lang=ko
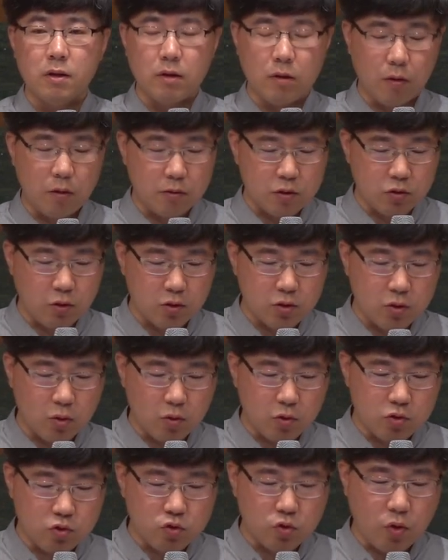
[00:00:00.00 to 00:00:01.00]
어,
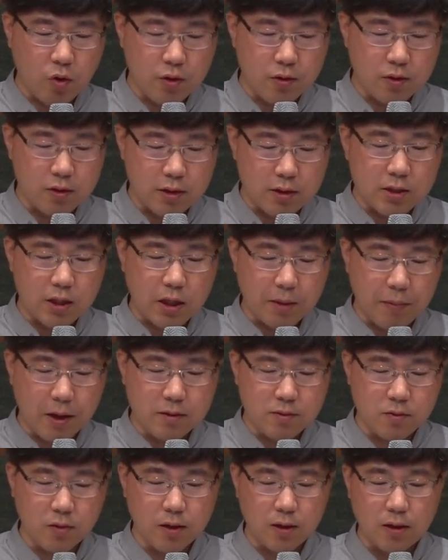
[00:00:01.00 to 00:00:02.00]
영적으로 죽어 있는 이스라엘
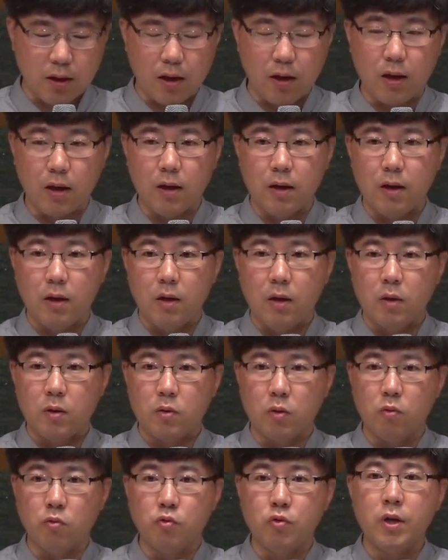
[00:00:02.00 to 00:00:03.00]
백성이나
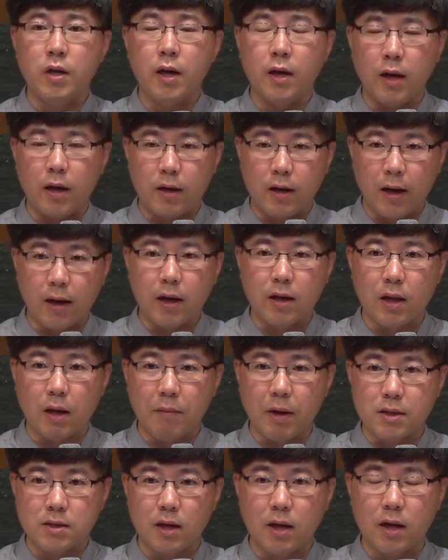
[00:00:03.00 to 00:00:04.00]
또 우리에게나
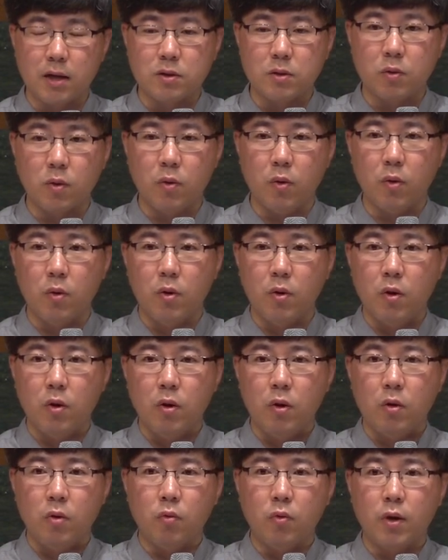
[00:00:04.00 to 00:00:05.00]
마찬가지로
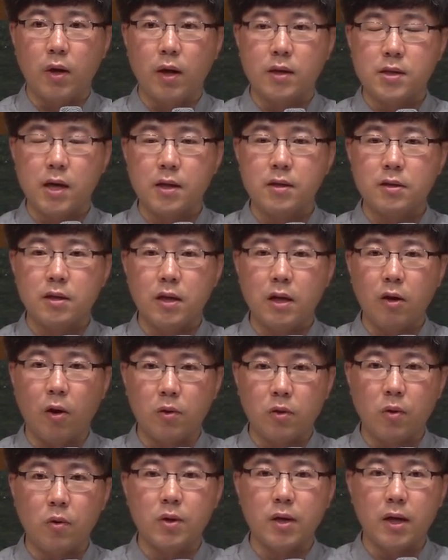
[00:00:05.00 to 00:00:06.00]
우리가 사는 길이
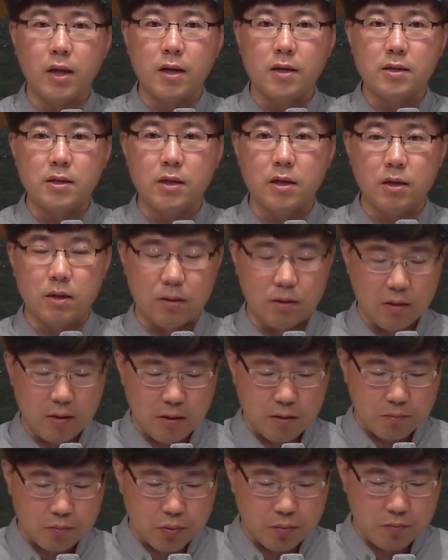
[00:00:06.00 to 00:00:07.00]
어떤 길인지를
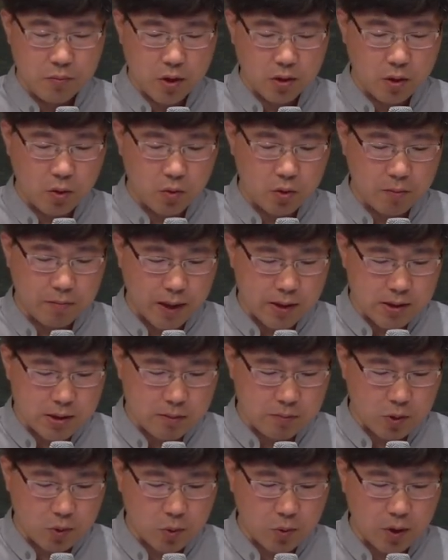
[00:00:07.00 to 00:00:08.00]
분명히 오늘
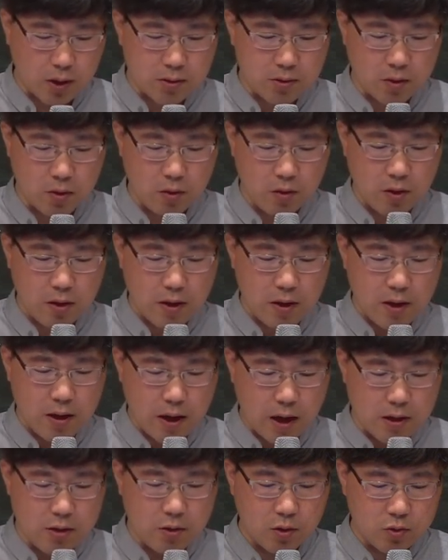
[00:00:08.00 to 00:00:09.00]
말씀을 통해서
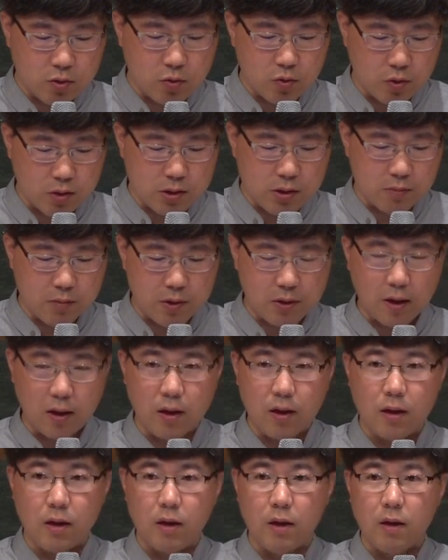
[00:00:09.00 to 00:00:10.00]
알려주고
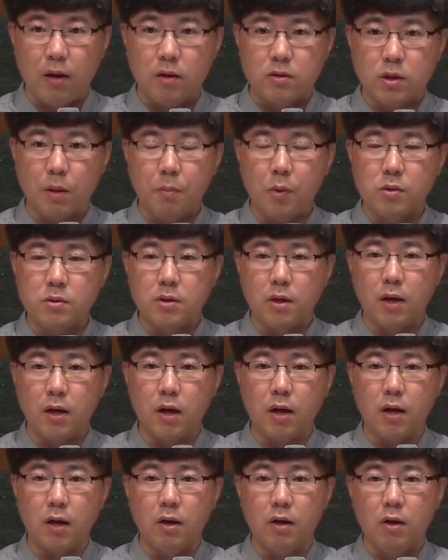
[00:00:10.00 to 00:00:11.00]
있습니다. 첫
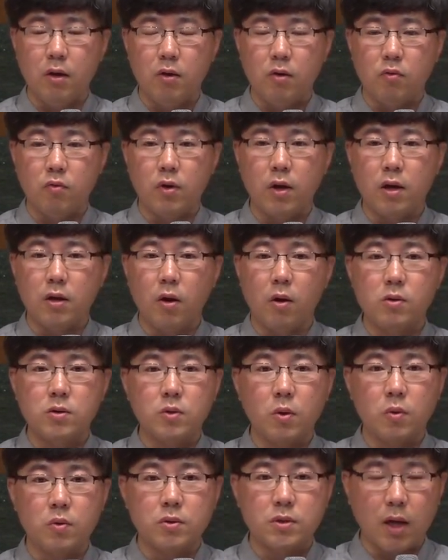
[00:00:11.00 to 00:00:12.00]
번째, 우리가
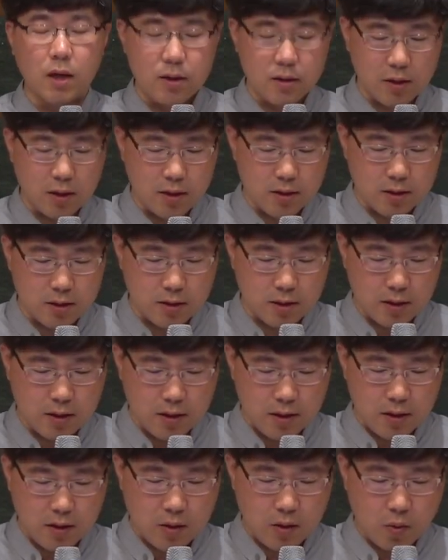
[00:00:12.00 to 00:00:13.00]
영적으로 사는 길은
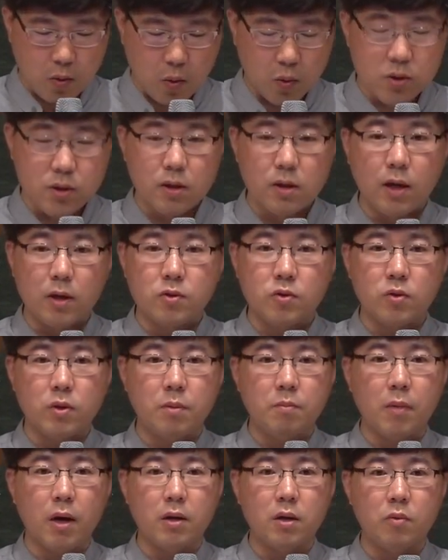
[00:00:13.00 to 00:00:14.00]
오직
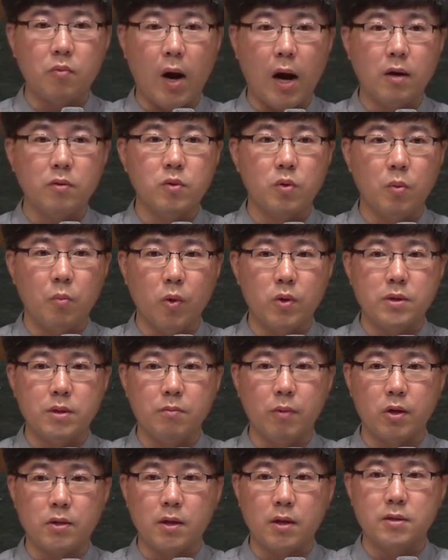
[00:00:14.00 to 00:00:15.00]
예수님만의 왕으로
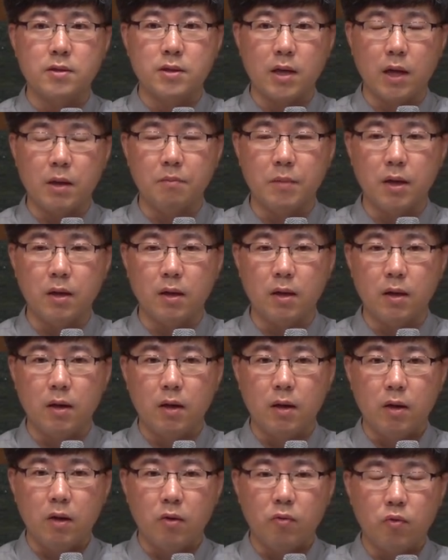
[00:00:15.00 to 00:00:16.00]
모시며 사는 삶이
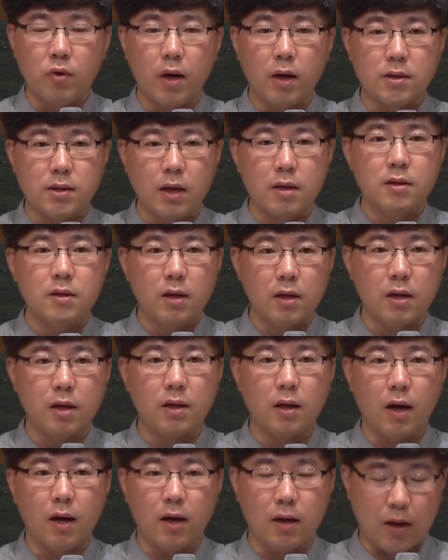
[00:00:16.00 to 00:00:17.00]
우리가 사는
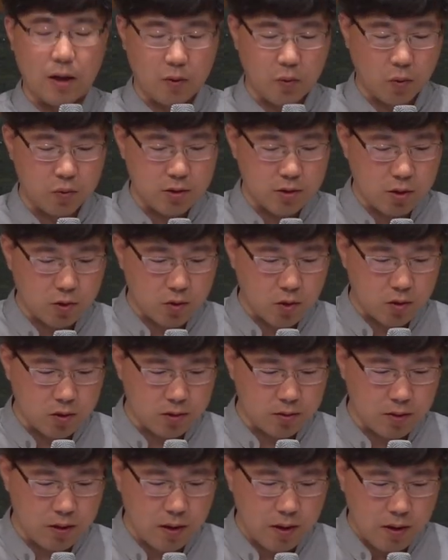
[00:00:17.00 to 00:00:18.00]
길이다라고 오늘
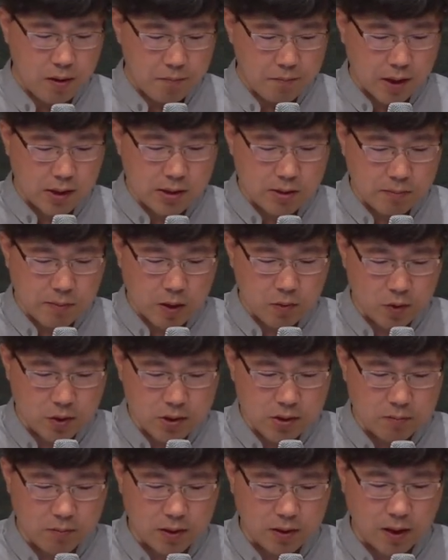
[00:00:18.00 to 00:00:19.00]
성경은 말씀하고
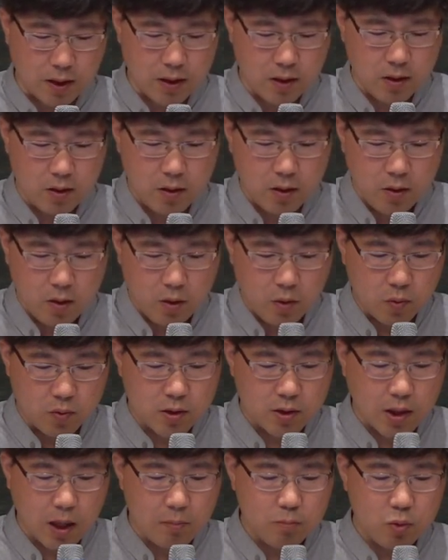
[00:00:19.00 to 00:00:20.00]
있습니다.
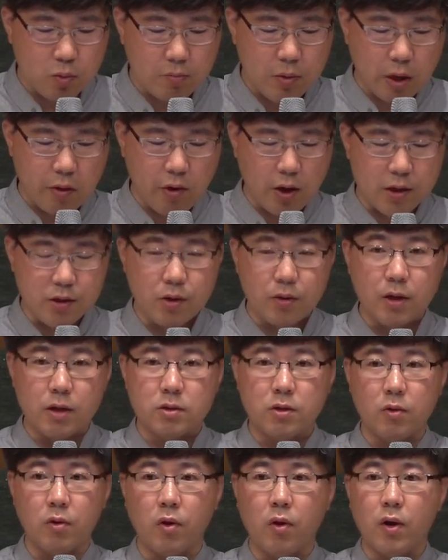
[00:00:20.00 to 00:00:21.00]
오늘 땅 분배와
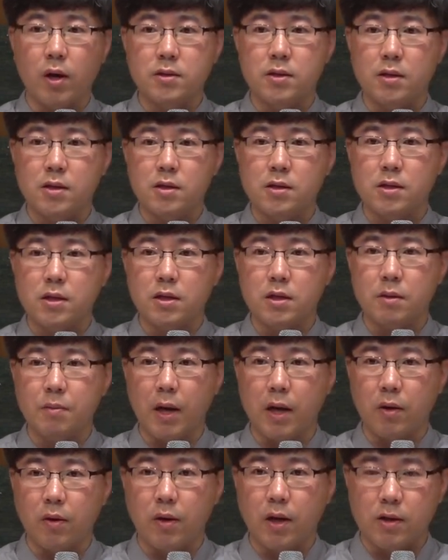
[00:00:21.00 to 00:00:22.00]
관련해서 여러 가지 특징을
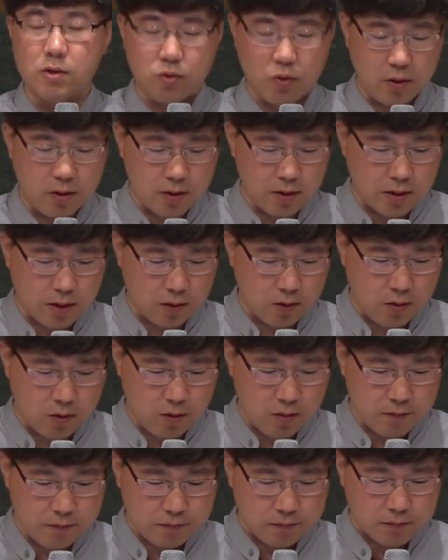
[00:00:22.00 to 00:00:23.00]
발견할 수 있는데요.
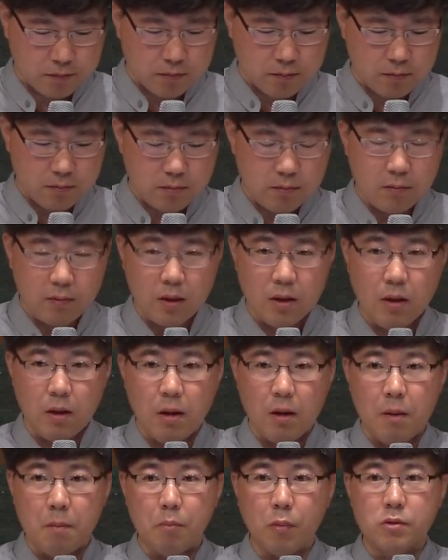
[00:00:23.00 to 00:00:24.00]

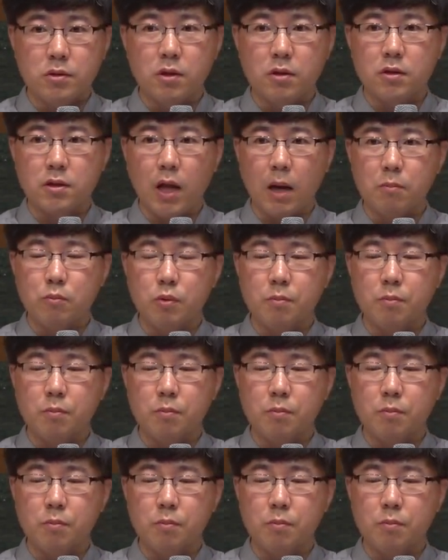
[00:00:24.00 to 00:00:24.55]
먼저는 땅